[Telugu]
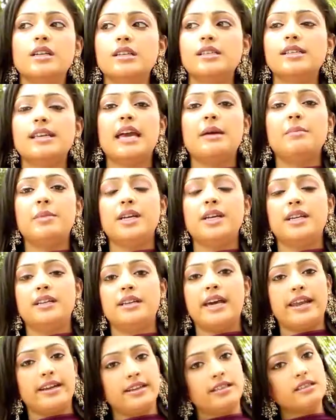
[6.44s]
See, I'm a
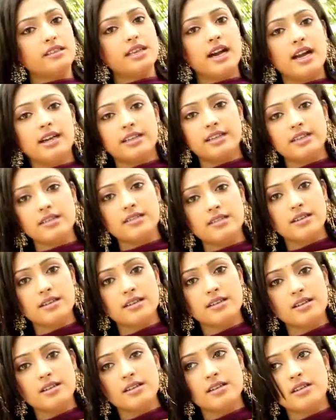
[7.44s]
director's artist.
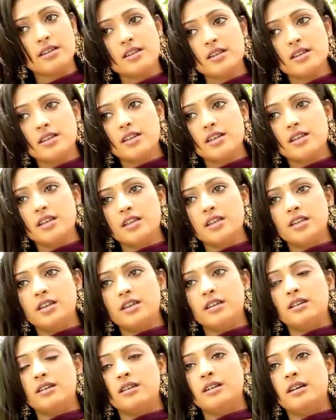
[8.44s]

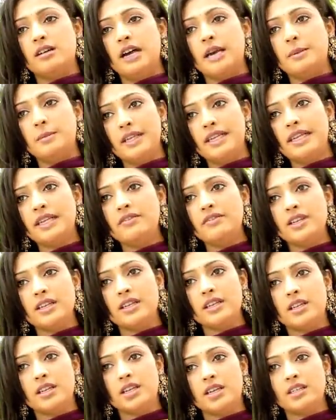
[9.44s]
Uh, I believe
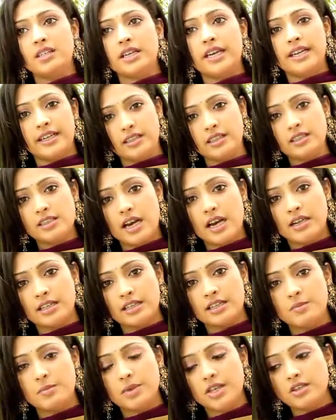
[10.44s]
in uh, director's
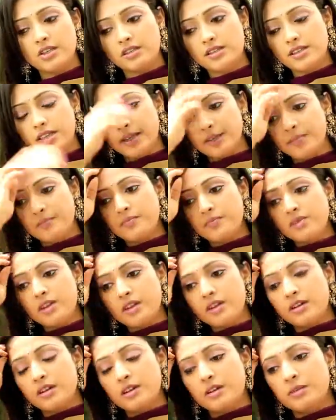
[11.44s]
artist because see,
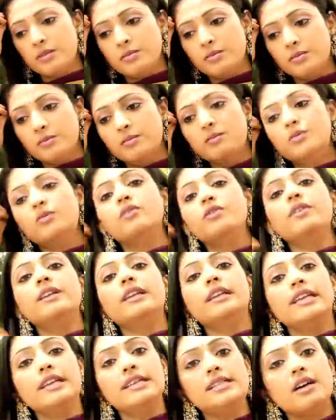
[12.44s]
మూవీ
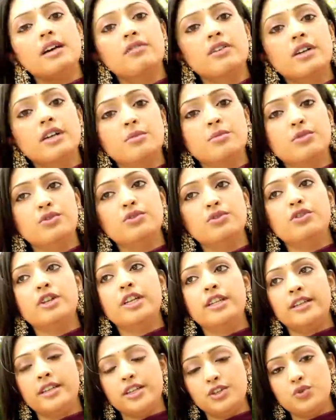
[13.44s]
um, రిలీజ్ అవ్వక ముందు
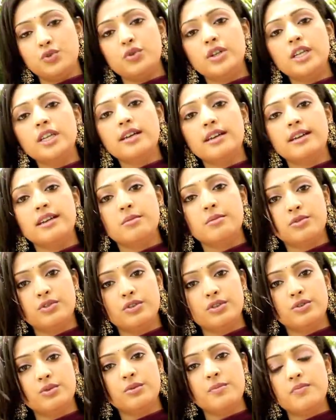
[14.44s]
లేదంటే షూటింగ్ కన్నా
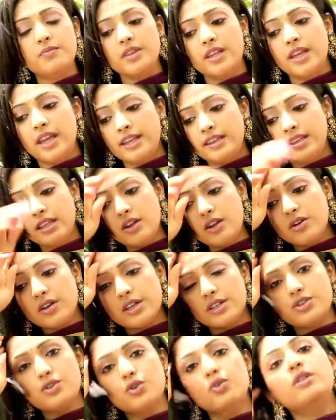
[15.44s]
ముందు ఏదైనా
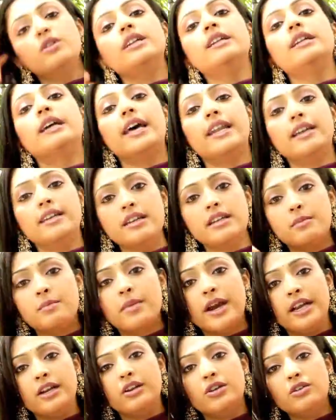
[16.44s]
ఒక స్టోరీ డైరెక్టర్
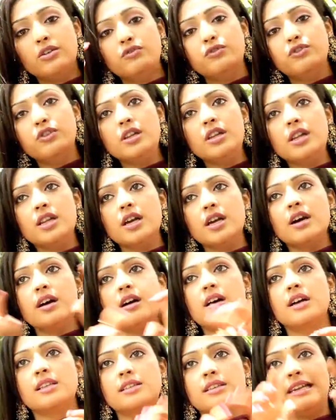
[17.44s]
మైండ్లో ఫుల్గా
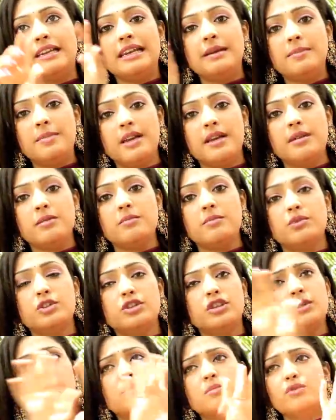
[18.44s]
ఆ స్క్రీన్ ప్లే
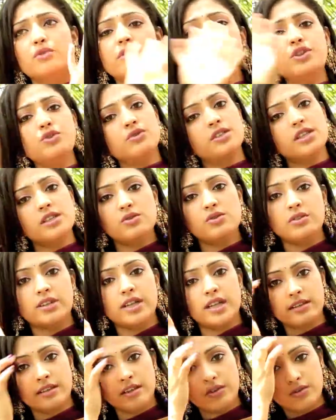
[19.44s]
మొత్తం మూవీ చూసేసి
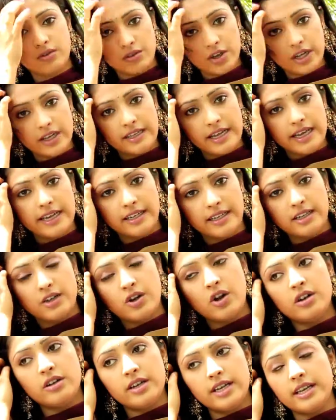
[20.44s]
ఉంటారు తను
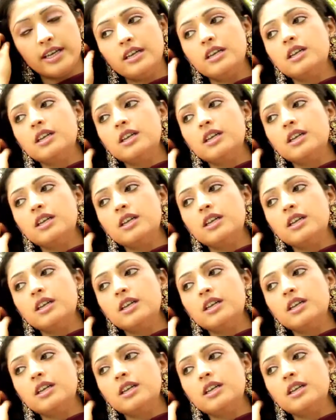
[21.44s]
డైరెక్టర్ ఆల్రెడీ